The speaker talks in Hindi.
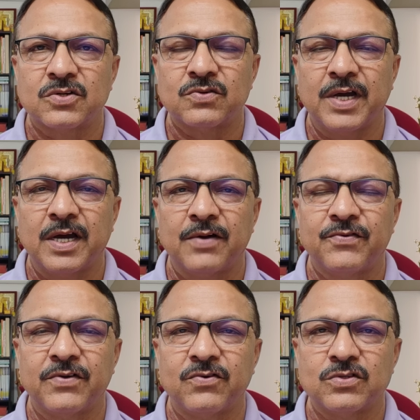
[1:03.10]
नष्ट हो जाएगा
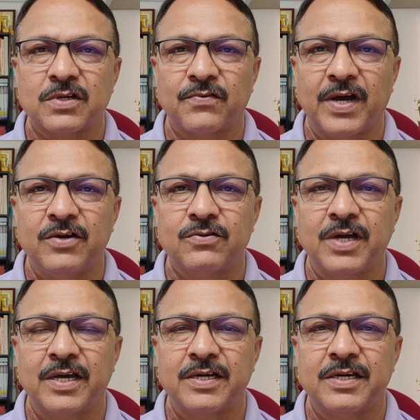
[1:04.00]
फिर वो सफाई हो
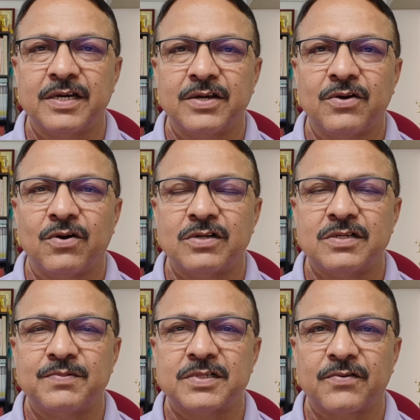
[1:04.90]
जाएगी
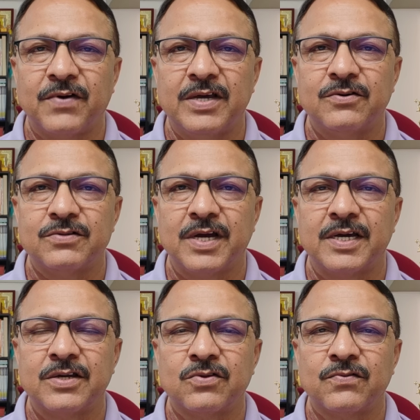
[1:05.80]
और जब सफाई हो
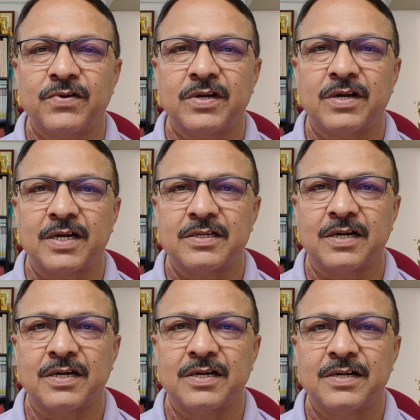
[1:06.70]
जाएगी तो फिर
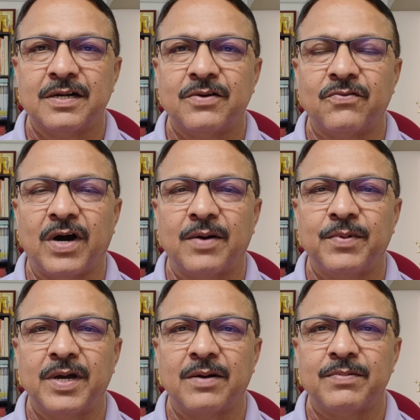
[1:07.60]
राजा वहां
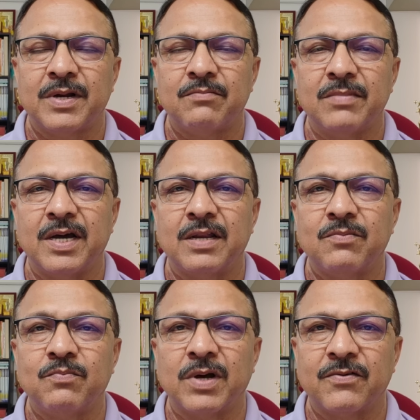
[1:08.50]
पे अपना
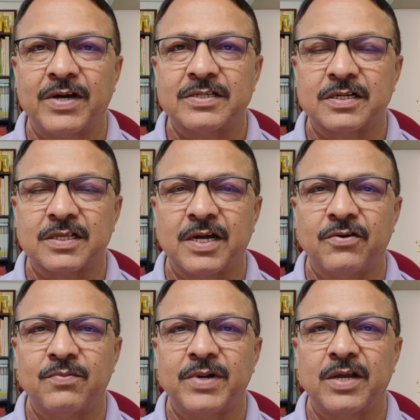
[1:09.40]
महल बनवा सकता
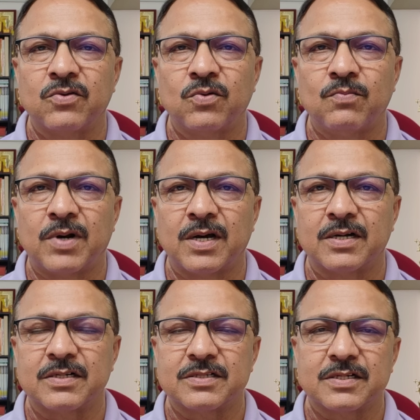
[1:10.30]
है और महल को
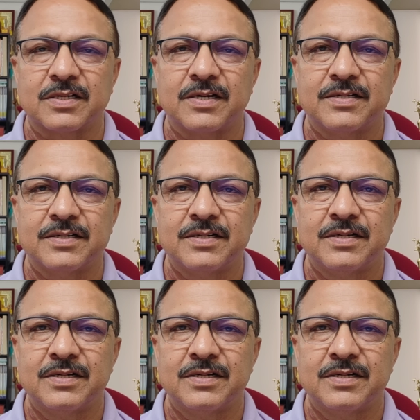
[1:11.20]
बड़ा कर सकता है